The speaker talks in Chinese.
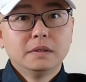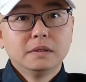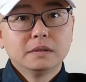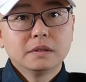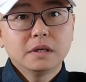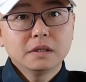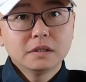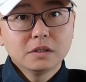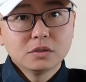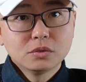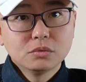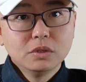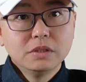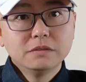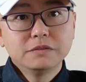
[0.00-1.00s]
他在
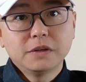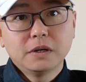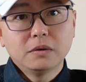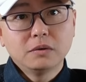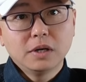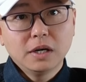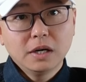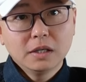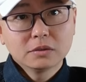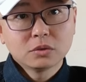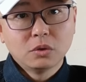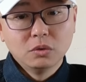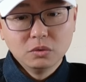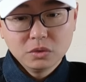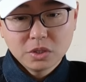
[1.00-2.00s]
苏林访华，
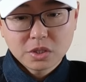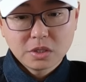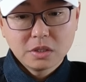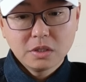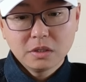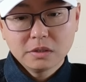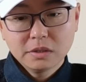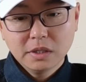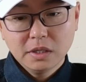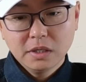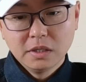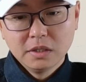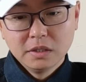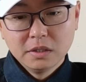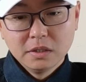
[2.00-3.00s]
同时
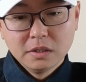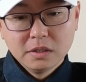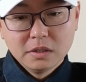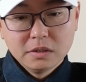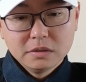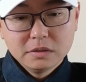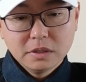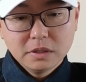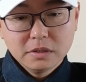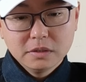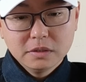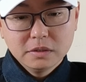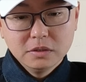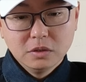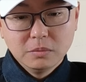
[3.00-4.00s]
啊，这
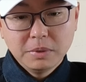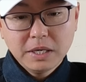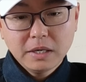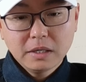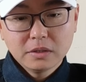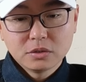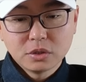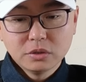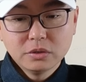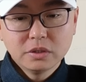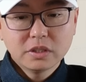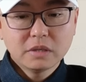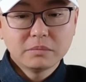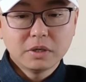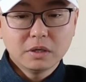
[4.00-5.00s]
个又派了全
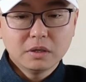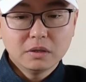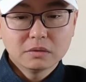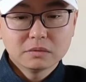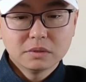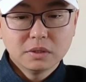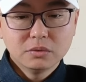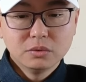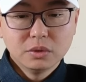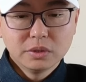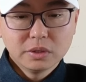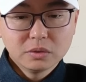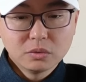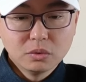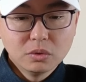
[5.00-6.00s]
权代表啊，越
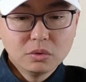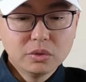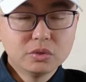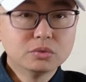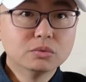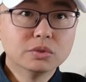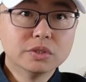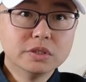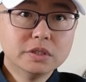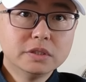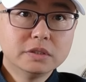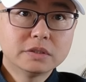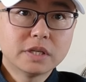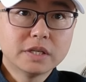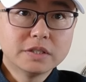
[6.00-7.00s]
南国会主
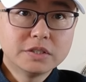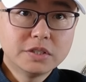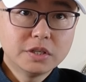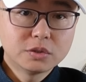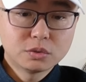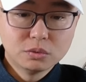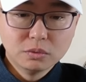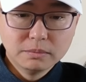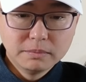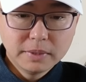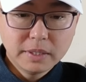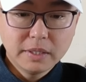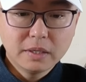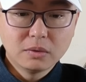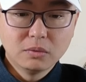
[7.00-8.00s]
席在接触
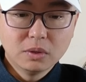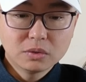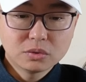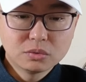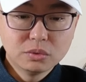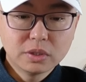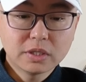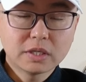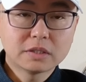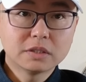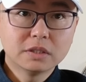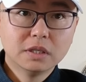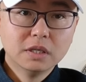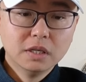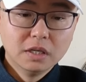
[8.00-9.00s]
美国驻越大
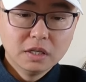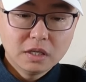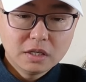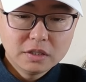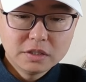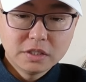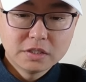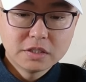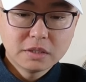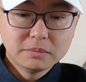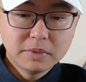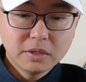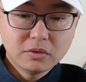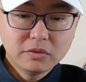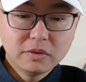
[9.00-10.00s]
使，而且向
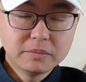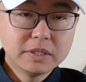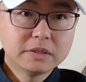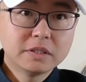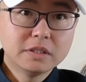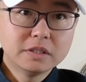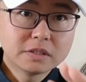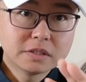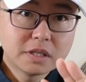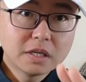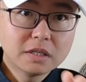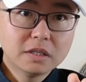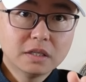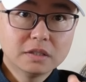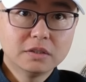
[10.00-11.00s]
美国方面提
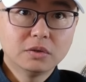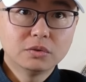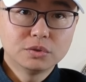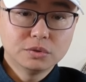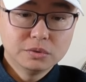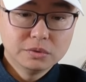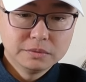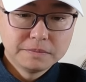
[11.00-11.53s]
三个要求